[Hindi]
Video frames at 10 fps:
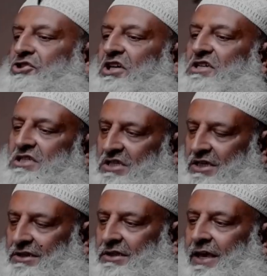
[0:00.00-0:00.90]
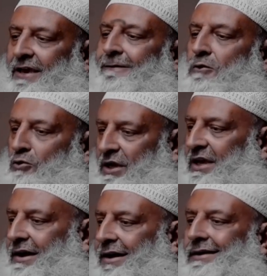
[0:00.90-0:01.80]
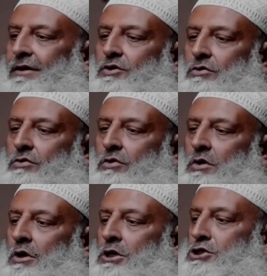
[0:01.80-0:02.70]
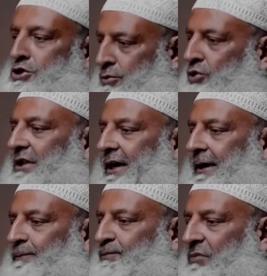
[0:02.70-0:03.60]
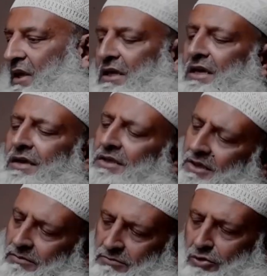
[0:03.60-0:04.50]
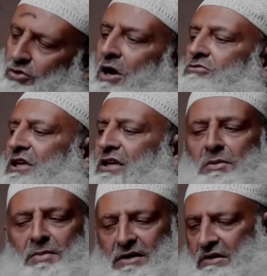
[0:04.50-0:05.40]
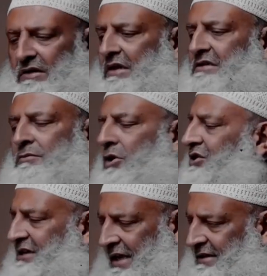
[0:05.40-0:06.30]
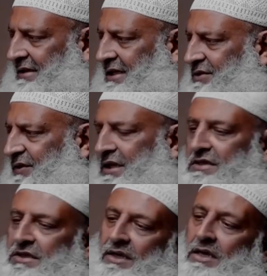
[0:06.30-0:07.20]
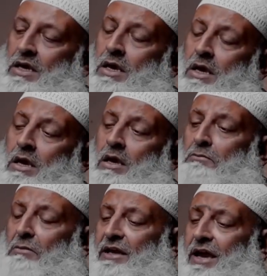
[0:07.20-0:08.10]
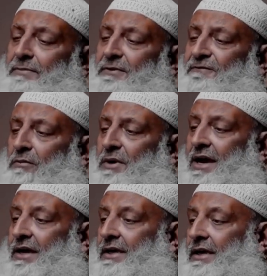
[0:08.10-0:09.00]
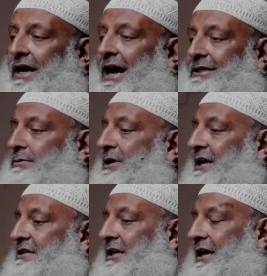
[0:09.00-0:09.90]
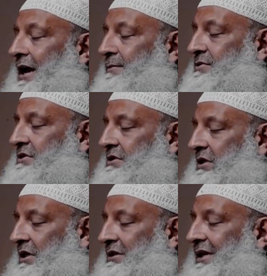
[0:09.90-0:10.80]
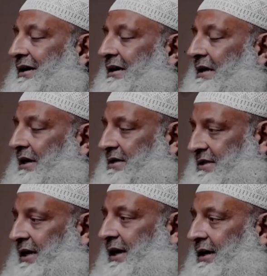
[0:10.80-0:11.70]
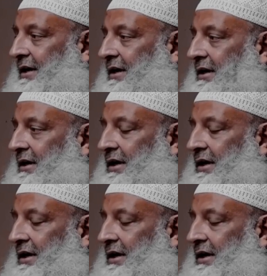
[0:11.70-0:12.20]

उस शख्सियत के होने का एक जो सबूत है देखें ये नो डाउट कि नबी पाक सल्लल्लाहु अलैहि वसल्लम बहुत डराते थे इस फितने से बल्कि आपने फरमाया कि आदम आसमाम की तख्लीक से लेकर